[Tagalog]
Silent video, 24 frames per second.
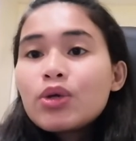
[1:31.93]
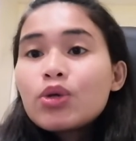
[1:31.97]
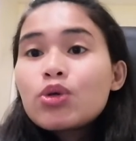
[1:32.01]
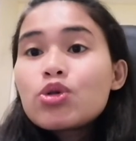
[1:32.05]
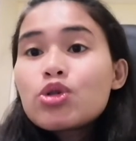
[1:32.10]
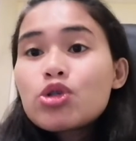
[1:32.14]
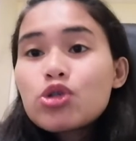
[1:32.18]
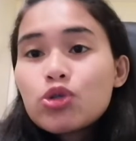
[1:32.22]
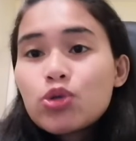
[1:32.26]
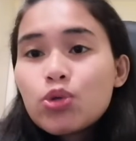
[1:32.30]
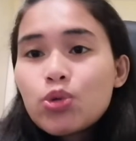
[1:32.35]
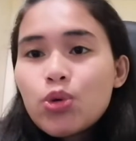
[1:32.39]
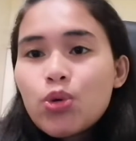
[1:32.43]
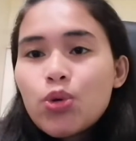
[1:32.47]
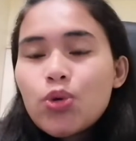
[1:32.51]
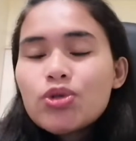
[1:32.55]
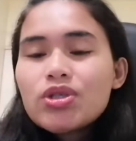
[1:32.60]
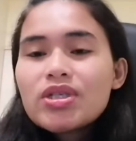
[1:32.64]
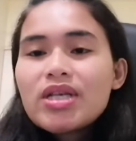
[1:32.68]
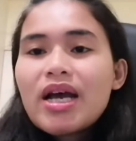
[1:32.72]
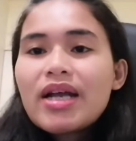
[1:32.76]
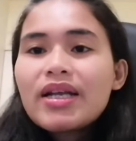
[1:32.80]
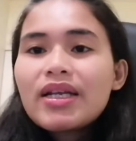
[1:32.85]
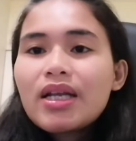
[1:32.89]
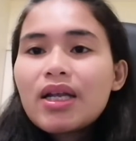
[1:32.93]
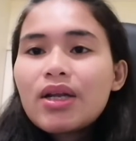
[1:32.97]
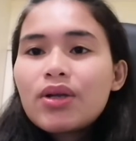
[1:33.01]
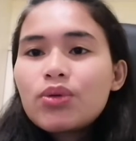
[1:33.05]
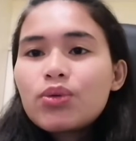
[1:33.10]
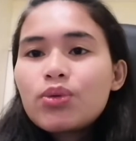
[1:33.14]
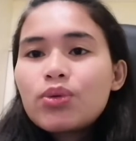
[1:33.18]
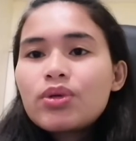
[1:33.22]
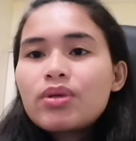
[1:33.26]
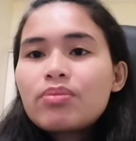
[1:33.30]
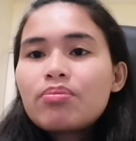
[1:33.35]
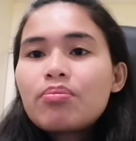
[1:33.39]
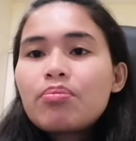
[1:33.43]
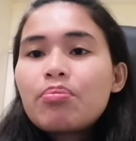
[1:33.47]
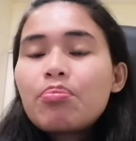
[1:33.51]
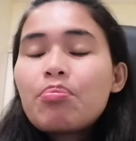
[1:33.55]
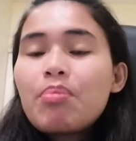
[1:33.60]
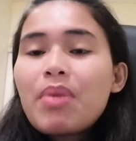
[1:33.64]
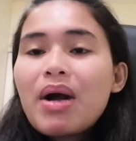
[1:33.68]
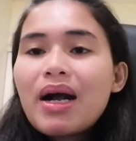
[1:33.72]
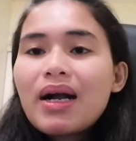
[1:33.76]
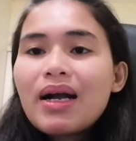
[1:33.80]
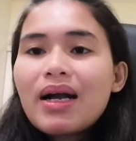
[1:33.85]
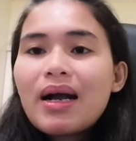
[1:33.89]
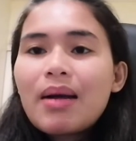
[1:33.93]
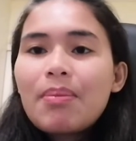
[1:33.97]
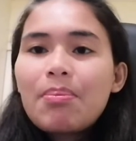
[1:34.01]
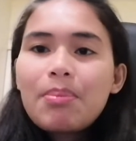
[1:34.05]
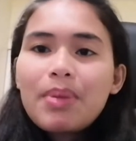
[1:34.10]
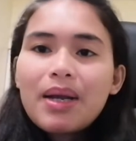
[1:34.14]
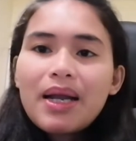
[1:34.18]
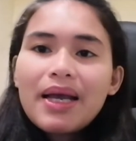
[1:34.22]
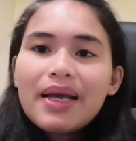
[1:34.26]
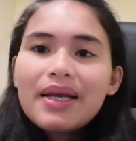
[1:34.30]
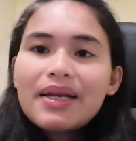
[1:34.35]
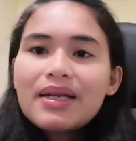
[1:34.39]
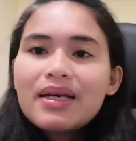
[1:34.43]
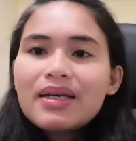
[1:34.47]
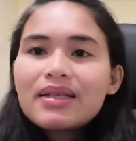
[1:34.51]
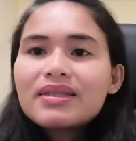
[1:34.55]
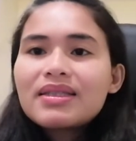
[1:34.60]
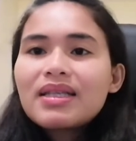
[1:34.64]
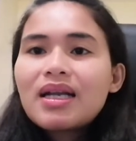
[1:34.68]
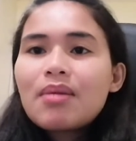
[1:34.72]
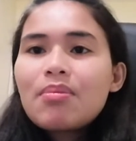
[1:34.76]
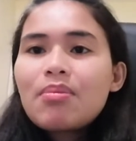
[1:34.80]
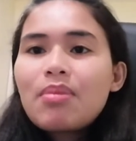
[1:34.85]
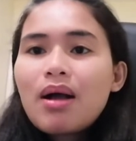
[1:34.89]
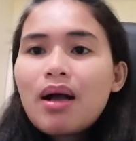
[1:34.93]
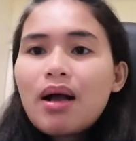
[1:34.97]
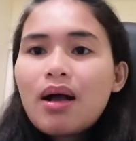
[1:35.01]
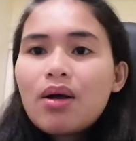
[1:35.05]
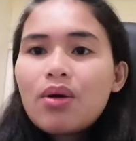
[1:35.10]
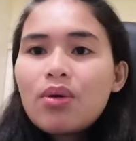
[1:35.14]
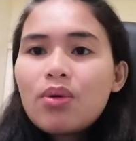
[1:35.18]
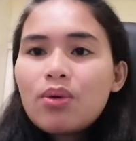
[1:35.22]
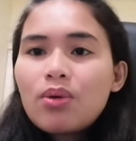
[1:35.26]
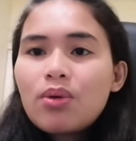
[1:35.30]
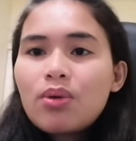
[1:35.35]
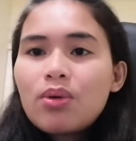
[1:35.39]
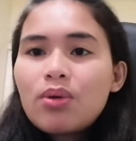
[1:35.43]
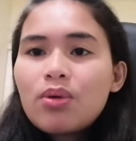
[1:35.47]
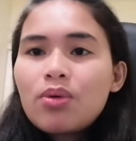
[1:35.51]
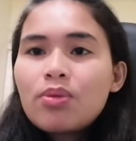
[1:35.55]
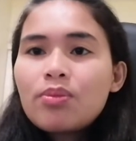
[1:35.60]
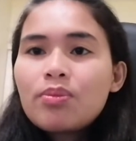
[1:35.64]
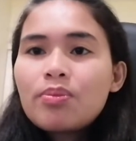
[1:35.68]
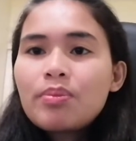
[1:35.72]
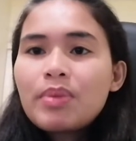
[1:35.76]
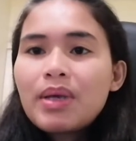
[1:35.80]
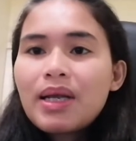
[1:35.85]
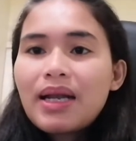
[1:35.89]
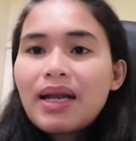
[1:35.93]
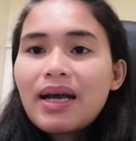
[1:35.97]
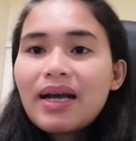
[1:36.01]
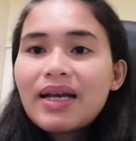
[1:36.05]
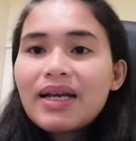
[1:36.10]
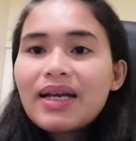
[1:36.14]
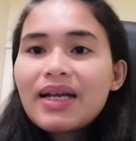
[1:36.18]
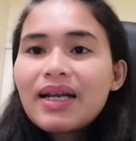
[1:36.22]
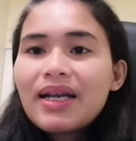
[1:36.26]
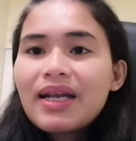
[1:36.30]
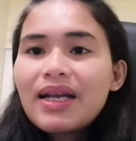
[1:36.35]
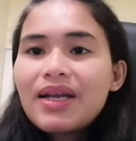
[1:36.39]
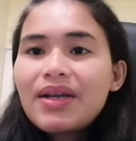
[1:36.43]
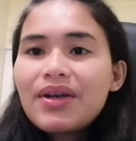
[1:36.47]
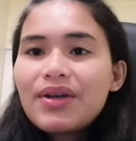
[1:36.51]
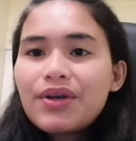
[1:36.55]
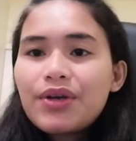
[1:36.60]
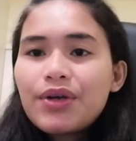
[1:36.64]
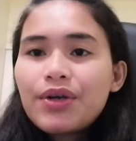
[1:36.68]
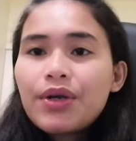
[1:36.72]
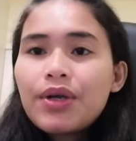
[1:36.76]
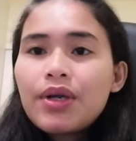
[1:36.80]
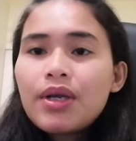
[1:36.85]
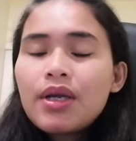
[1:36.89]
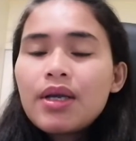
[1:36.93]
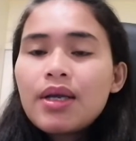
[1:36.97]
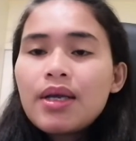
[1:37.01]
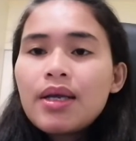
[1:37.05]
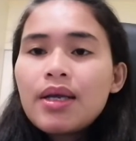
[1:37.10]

gusto ko sana noon mag-apply ng trabaho bilang cleaner